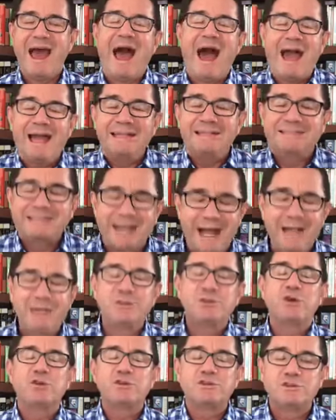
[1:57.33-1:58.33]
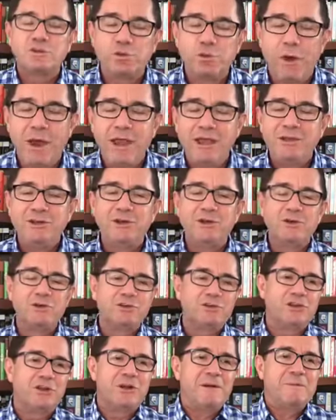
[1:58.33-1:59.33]
Hay tantos
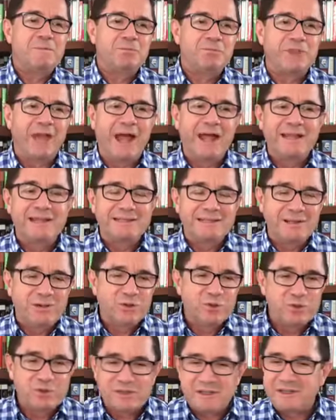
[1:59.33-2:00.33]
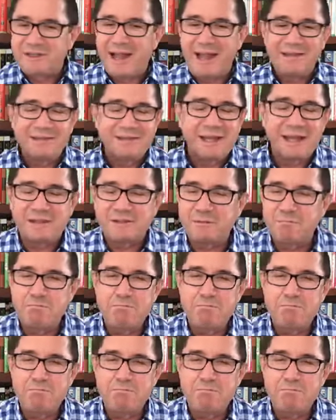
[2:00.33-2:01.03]
sueños, tantos, tantas